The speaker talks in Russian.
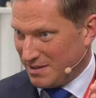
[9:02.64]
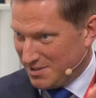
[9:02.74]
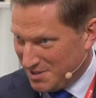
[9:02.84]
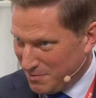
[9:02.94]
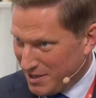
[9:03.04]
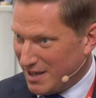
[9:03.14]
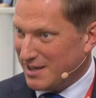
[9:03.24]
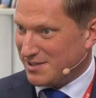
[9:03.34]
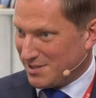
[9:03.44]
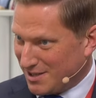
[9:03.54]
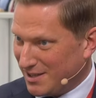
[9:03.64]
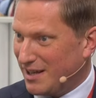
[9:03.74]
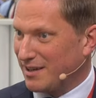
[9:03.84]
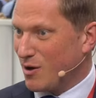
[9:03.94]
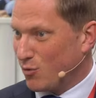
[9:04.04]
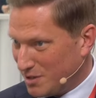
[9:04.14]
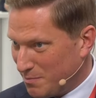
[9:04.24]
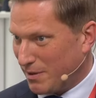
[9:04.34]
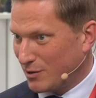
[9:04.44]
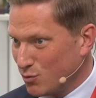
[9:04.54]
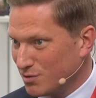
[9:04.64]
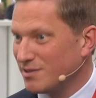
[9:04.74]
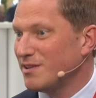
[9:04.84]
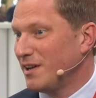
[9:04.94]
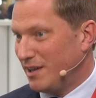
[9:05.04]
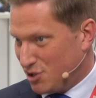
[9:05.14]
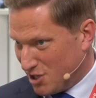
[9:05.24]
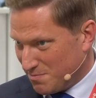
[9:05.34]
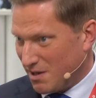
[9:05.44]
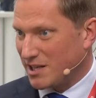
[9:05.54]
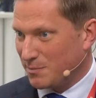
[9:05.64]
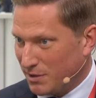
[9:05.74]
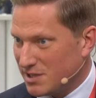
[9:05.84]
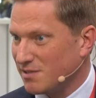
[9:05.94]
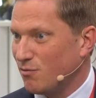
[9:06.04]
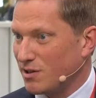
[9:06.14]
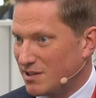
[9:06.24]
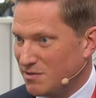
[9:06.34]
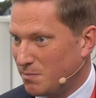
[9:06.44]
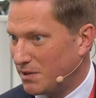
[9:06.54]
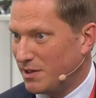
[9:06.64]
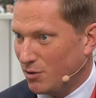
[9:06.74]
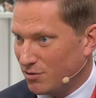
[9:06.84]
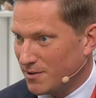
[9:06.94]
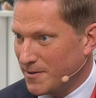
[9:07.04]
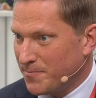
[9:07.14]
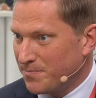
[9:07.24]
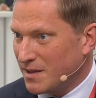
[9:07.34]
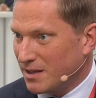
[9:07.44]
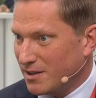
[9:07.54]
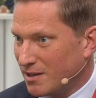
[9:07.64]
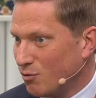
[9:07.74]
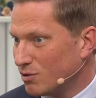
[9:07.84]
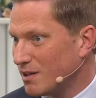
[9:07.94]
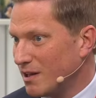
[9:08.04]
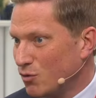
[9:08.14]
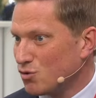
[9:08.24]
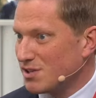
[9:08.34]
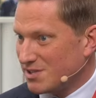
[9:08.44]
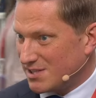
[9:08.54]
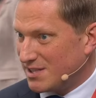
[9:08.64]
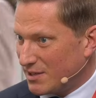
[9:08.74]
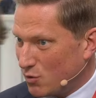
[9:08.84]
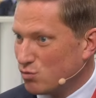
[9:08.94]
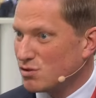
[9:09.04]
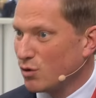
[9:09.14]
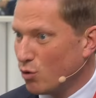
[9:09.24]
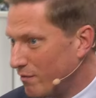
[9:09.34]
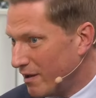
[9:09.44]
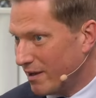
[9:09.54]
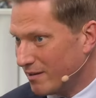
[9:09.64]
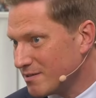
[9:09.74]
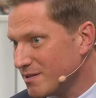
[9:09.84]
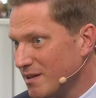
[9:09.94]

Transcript: семья создала какой-то продукт и через маркетплейс его активно продает. Так вот, нужно создать условия,